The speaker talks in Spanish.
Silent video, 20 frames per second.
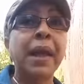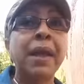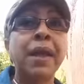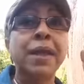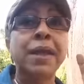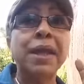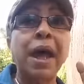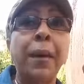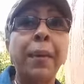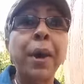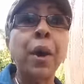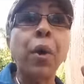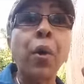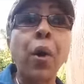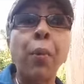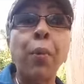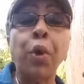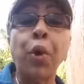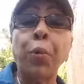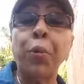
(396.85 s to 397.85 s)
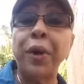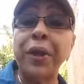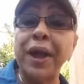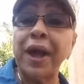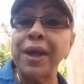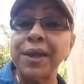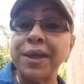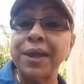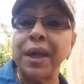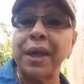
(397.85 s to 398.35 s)
¿Saben cómo lo pueden
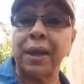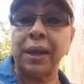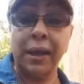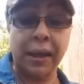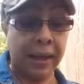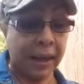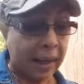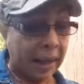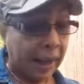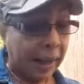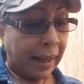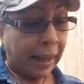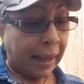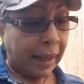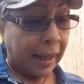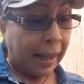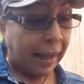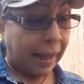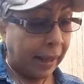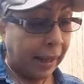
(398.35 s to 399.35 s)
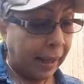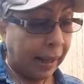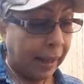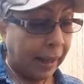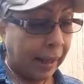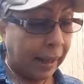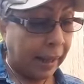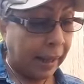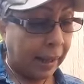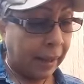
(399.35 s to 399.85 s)
hacer?
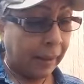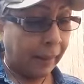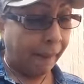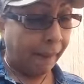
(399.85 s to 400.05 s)
Eh,